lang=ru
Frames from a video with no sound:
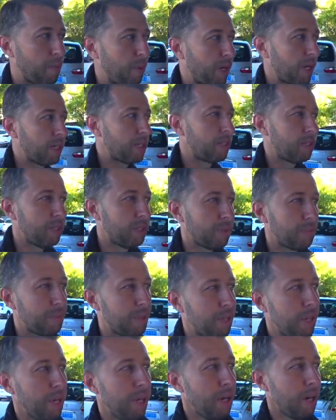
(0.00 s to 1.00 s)

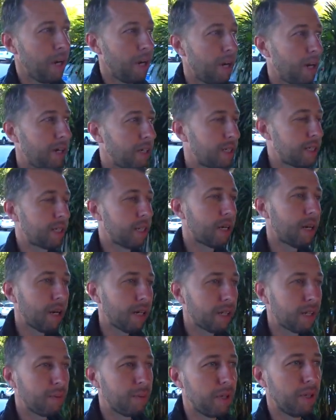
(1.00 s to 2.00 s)
магазинами, а,
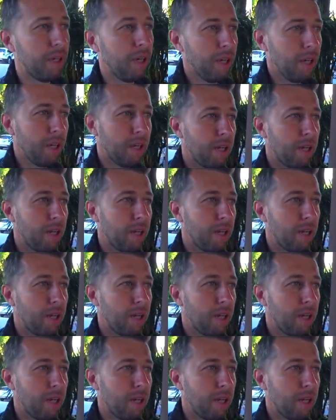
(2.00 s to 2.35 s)
ресторанами,